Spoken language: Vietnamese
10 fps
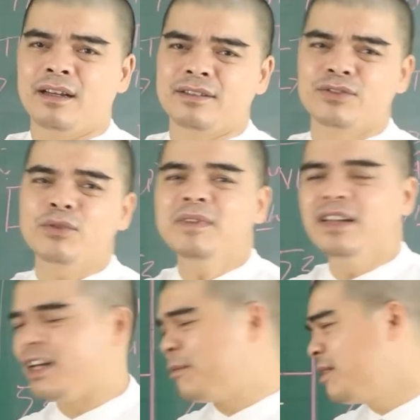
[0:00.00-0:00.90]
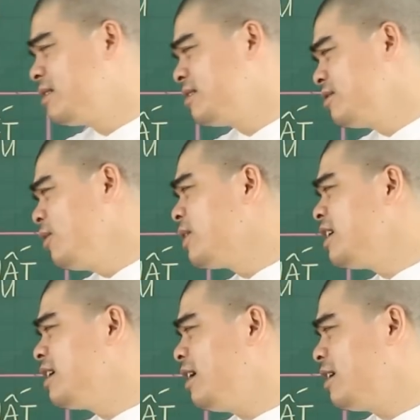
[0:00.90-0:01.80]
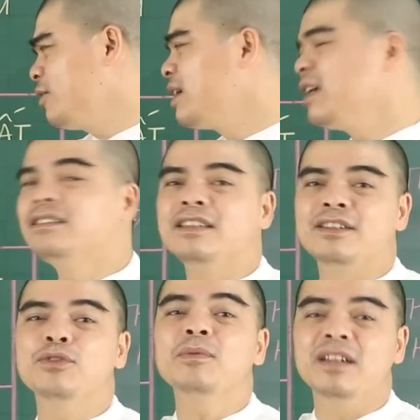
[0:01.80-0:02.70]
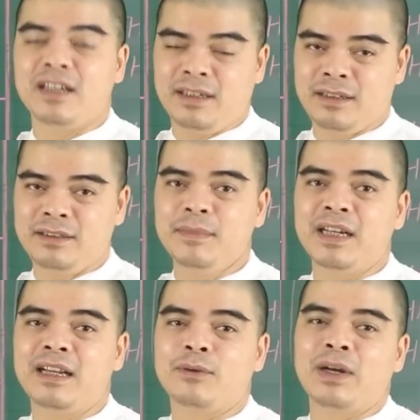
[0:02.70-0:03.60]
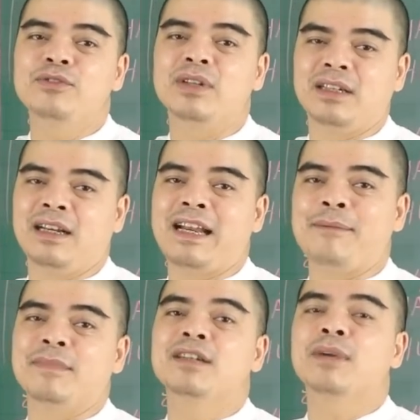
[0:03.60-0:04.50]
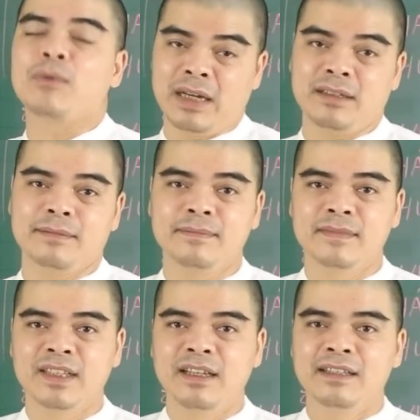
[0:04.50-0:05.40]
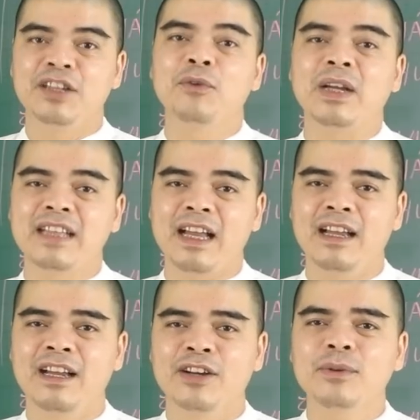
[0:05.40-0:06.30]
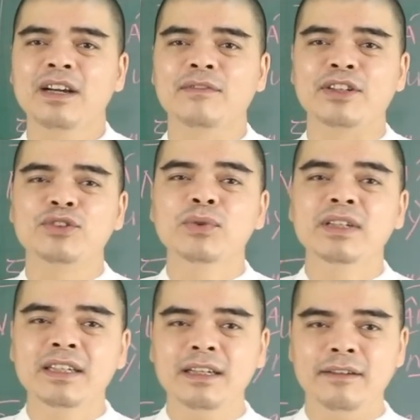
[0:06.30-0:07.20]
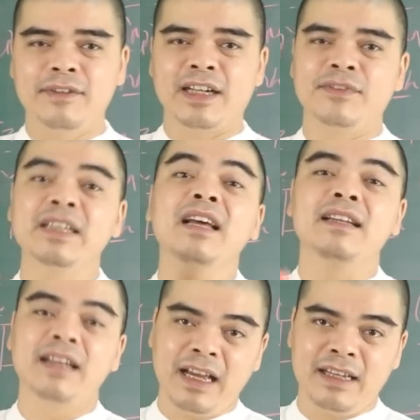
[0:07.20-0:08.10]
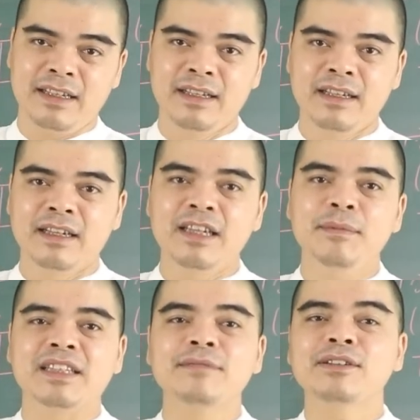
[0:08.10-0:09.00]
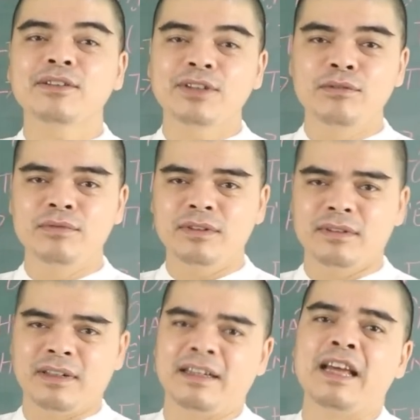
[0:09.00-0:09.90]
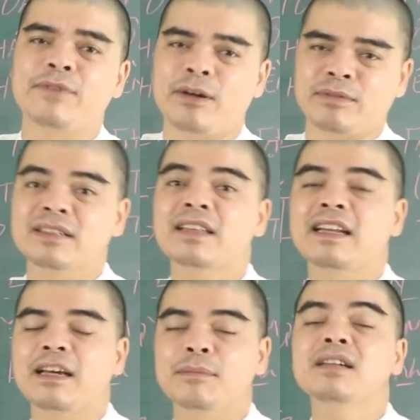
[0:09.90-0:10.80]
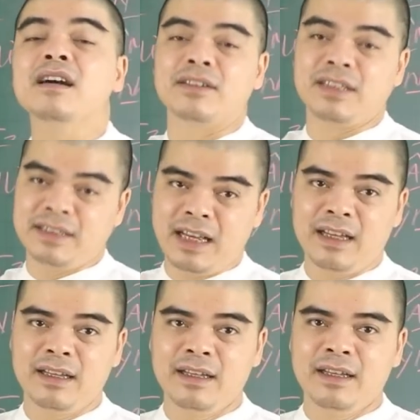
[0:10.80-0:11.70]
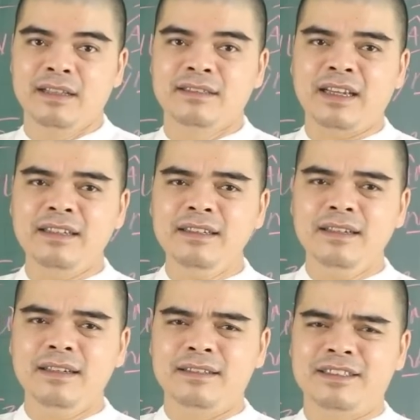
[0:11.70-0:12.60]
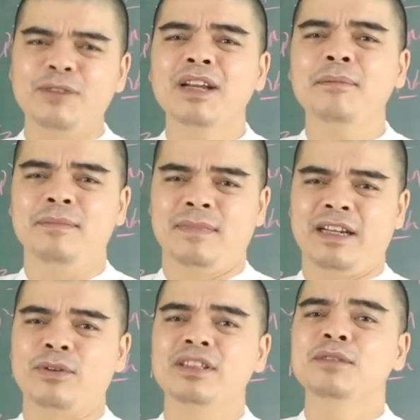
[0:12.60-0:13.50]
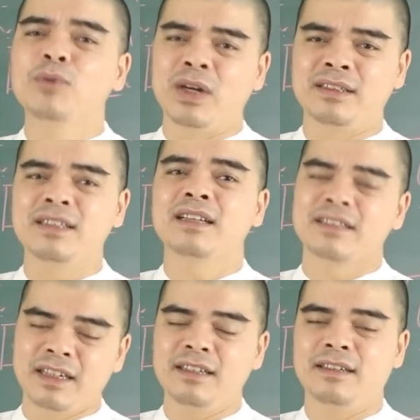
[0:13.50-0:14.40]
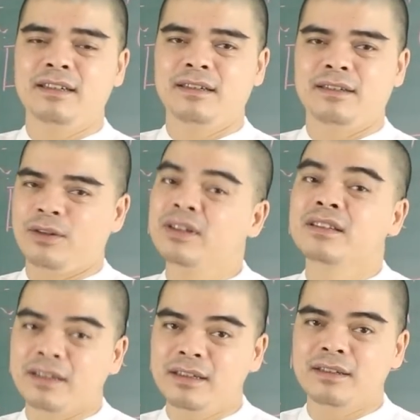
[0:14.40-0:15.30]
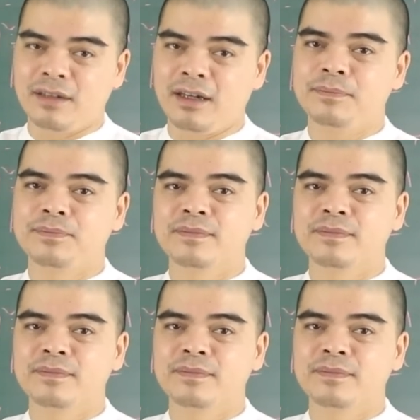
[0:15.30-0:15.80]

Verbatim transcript: Giúp người làm đôi khi anh chị giúp người nhưng mà lại hóa chuyện này làm ơn mắc oán. Thì ngoài ra cũng cần phải chú ý về cái vấn đề đi lại khi mà tham gia giao thông để đề phòng những tai nạn bất ngờ nó xảy ra, tránh trong năm là có tin buồn, tin tăng chế nó đưa tới. Đó,